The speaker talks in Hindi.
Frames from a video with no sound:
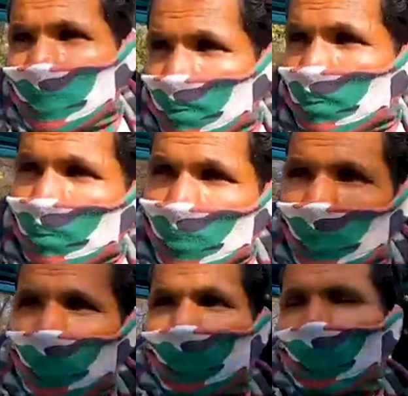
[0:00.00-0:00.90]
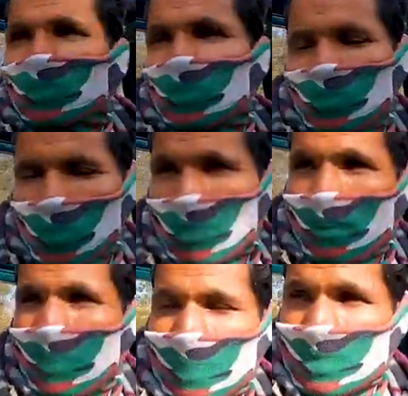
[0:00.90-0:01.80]
है और जो जोन
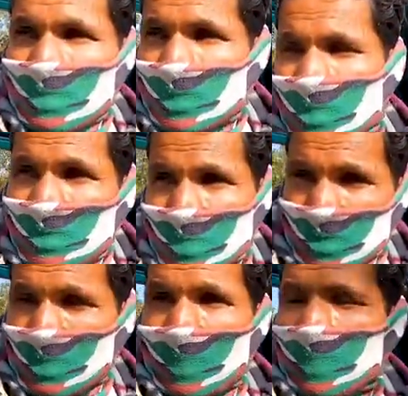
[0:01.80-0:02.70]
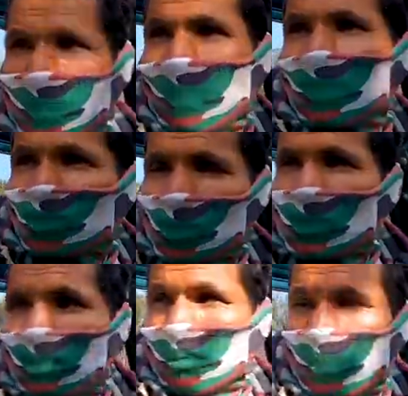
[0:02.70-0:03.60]
नंबर लास्ट के सिक्स के एरिया और जोन
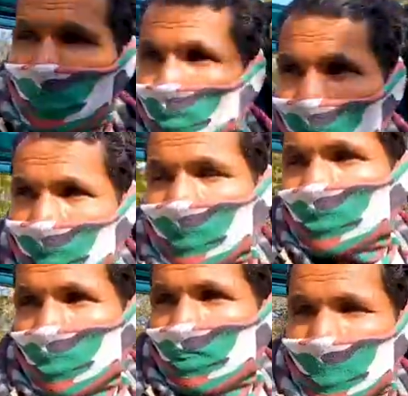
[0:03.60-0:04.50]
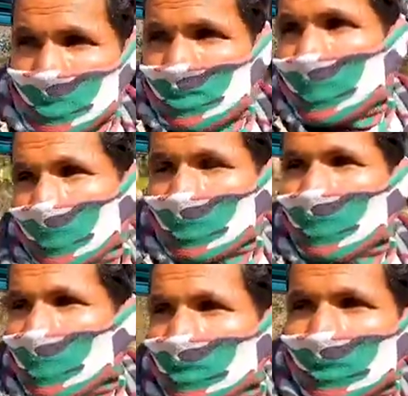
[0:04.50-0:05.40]
नंबर वन के जो पेज में रहती
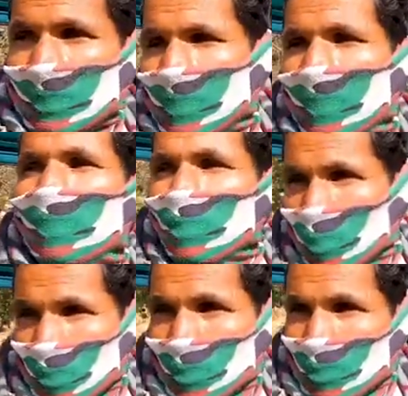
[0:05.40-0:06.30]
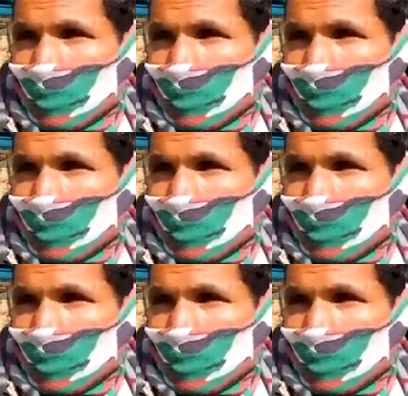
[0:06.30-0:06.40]
है थर्टी नाइन नूर